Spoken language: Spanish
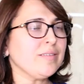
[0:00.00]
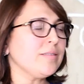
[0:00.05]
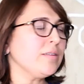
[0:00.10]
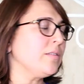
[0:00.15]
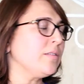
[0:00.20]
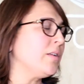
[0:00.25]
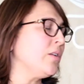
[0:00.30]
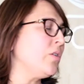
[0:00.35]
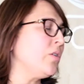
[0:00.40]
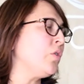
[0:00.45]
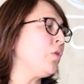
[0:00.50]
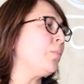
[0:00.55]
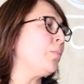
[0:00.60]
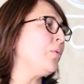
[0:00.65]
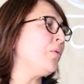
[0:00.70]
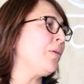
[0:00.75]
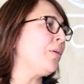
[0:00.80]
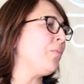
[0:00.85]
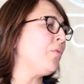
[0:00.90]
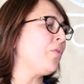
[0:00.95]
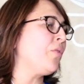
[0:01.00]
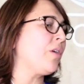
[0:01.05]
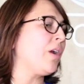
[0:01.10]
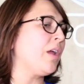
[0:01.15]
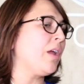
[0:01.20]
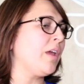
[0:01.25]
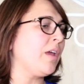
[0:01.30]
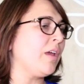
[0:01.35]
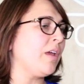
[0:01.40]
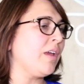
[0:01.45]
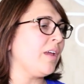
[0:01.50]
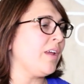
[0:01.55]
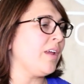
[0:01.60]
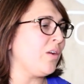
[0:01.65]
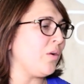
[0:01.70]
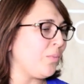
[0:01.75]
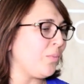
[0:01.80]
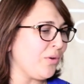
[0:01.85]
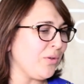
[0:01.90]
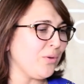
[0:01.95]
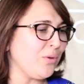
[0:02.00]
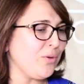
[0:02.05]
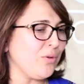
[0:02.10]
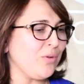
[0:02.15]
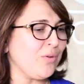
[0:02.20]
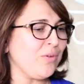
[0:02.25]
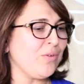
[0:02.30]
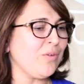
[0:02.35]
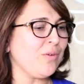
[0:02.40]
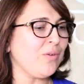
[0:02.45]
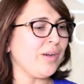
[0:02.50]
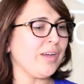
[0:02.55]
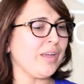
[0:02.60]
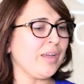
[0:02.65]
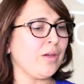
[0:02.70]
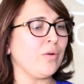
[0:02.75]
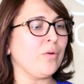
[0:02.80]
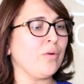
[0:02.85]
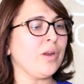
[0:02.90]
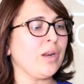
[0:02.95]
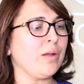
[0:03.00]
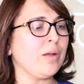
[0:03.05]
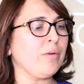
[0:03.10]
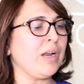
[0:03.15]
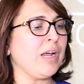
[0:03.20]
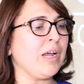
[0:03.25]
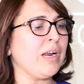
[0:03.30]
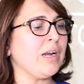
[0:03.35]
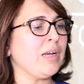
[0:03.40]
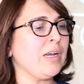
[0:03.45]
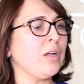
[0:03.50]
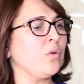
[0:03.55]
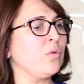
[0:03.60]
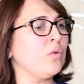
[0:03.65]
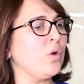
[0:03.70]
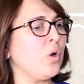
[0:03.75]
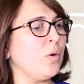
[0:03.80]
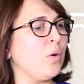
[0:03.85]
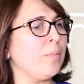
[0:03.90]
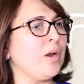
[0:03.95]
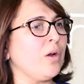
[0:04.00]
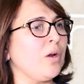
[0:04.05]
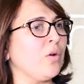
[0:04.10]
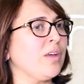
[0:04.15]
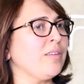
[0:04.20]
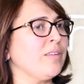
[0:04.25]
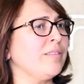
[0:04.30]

ese sentido no podemos eh, y no puedo yo eh, hoy revelar ningún nombre.